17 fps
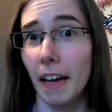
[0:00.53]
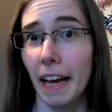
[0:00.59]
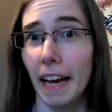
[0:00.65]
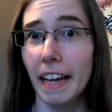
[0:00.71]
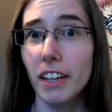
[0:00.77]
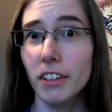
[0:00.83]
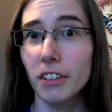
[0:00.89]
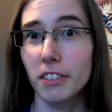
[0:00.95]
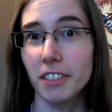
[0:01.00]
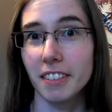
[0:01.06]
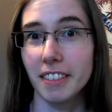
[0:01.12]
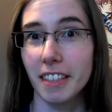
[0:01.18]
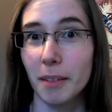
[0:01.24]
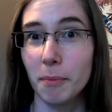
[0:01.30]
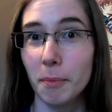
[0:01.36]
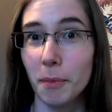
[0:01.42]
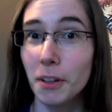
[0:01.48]
Hey ho
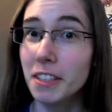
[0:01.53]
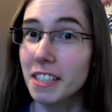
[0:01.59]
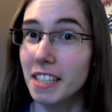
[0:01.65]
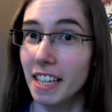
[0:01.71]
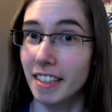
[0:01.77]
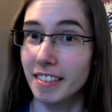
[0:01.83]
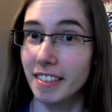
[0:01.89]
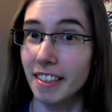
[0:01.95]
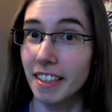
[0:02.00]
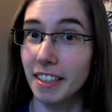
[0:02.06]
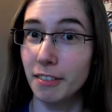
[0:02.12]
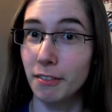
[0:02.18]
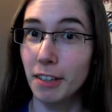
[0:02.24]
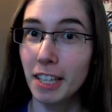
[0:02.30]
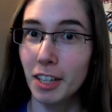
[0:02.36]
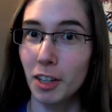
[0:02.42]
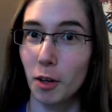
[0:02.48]
zusammen und
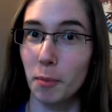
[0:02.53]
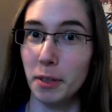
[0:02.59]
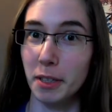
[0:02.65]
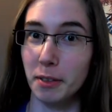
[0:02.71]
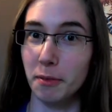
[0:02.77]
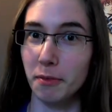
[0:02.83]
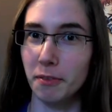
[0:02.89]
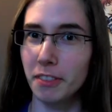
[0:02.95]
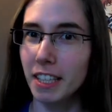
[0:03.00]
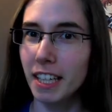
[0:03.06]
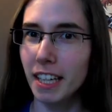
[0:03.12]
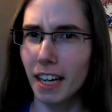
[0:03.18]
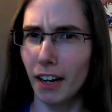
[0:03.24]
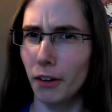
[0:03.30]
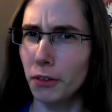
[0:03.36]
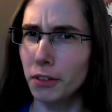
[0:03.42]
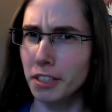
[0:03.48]
herzlich willkommen.
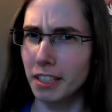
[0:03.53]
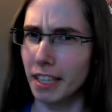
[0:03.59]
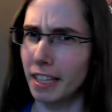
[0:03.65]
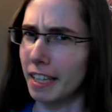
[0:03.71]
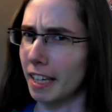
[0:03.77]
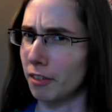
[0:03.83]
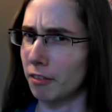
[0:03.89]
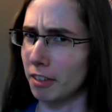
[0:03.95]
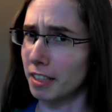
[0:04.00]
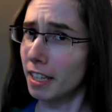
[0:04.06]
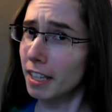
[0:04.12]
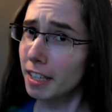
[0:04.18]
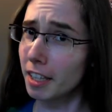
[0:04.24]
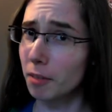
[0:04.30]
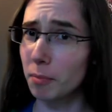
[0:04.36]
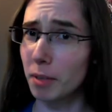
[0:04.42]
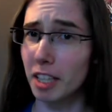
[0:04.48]
Wieder aus einer etwas
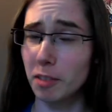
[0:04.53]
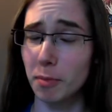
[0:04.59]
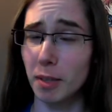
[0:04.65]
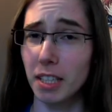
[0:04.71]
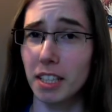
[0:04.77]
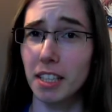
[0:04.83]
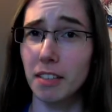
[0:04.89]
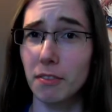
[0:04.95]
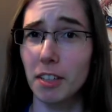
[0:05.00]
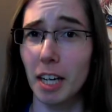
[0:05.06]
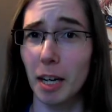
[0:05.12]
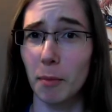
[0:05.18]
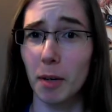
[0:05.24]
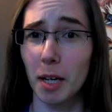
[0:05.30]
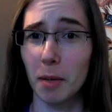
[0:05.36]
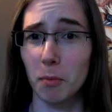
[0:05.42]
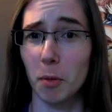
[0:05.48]
anderen Perspektive,
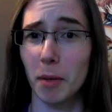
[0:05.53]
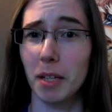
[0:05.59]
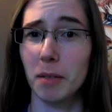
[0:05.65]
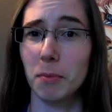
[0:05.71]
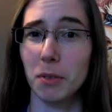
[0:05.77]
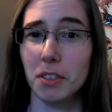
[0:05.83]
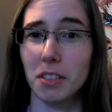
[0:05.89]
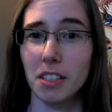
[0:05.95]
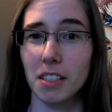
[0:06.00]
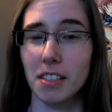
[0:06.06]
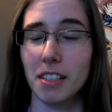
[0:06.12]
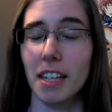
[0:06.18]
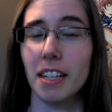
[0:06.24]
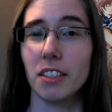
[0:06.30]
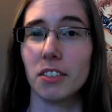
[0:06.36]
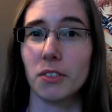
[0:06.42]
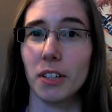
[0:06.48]
aber im Moment muss ich das
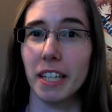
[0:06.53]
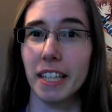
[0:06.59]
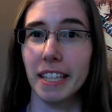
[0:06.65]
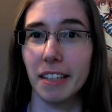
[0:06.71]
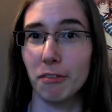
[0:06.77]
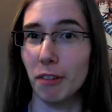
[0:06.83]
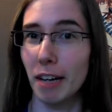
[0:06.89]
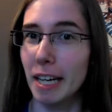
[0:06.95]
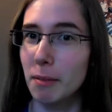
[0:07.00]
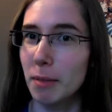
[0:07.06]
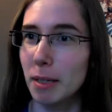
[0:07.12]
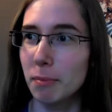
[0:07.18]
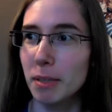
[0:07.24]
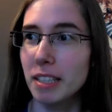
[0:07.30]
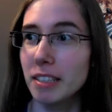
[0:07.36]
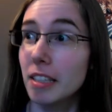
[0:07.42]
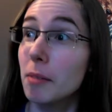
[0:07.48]
leider so regeln, weil
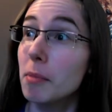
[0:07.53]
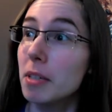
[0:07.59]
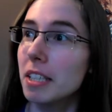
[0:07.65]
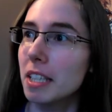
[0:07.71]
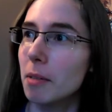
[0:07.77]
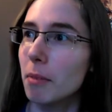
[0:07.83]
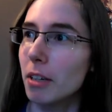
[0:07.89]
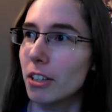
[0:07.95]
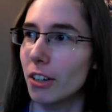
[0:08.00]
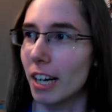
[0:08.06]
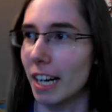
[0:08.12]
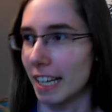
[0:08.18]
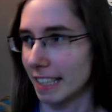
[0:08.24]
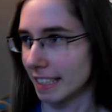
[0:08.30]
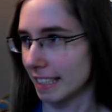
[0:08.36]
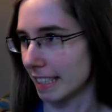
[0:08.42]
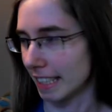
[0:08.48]
mein PC mich immer noch
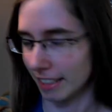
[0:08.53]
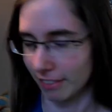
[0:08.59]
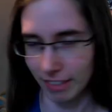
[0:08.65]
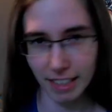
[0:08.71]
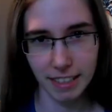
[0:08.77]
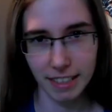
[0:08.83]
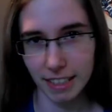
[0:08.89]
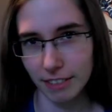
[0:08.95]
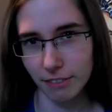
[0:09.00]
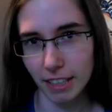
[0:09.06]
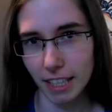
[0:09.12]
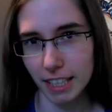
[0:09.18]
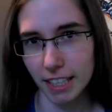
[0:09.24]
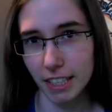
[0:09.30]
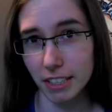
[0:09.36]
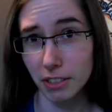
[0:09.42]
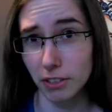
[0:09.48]
hasst. Ich weiß nicht, wie
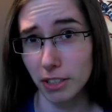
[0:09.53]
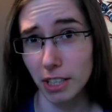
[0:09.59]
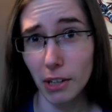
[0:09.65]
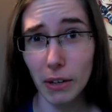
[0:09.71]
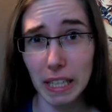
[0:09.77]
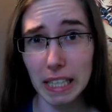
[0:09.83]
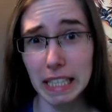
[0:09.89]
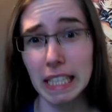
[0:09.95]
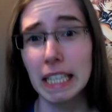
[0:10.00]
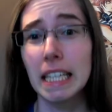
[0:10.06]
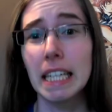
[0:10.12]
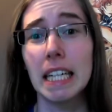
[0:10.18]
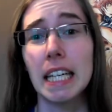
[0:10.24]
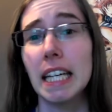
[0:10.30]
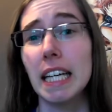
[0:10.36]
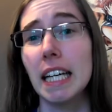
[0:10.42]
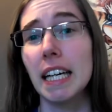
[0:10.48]
lange das noch dauert,
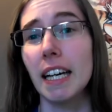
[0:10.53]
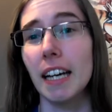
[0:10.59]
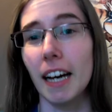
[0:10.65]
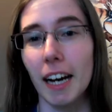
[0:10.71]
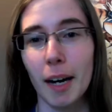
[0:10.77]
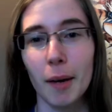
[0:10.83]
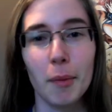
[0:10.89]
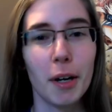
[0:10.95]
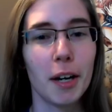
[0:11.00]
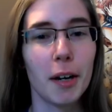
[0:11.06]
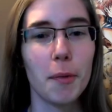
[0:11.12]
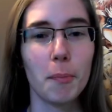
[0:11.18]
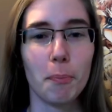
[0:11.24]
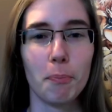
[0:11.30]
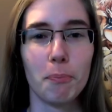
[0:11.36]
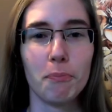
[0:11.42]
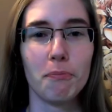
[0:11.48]

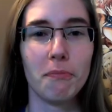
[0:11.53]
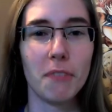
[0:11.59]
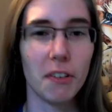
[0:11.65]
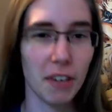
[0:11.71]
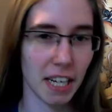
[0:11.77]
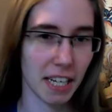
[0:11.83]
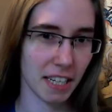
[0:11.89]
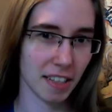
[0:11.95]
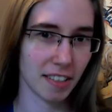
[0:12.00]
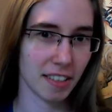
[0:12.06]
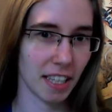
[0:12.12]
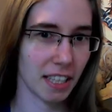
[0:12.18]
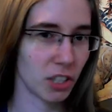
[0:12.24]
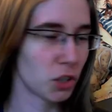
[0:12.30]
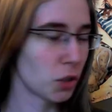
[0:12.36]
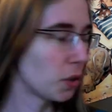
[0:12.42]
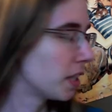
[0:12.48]
aber wir werden das,
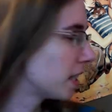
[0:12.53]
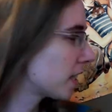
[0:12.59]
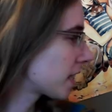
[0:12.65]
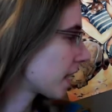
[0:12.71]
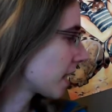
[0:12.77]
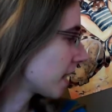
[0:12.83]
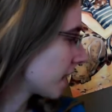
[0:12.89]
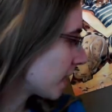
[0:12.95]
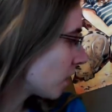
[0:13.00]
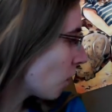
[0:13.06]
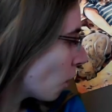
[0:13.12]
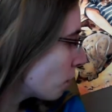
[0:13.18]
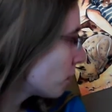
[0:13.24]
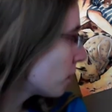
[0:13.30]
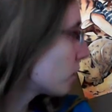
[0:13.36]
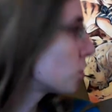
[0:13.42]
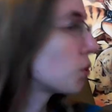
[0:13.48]
denke ich, schon hinkriegen. Ich
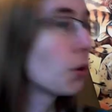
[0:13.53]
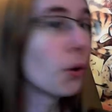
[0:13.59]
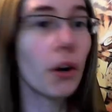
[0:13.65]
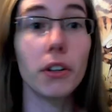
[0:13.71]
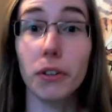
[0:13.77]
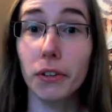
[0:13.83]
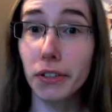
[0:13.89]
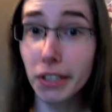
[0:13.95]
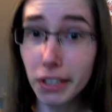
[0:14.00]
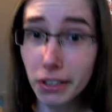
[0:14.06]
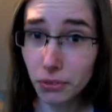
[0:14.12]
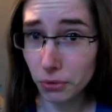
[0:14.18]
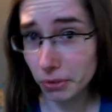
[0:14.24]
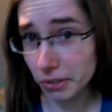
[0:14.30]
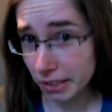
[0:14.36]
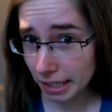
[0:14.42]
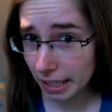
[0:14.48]
hoffe, es stört euch nicht
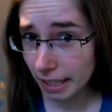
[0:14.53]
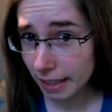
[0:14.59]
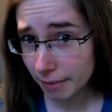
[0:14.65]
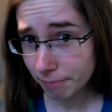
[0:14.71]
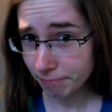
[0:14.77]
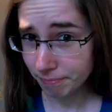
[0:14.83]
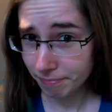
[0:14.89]
zu sehr.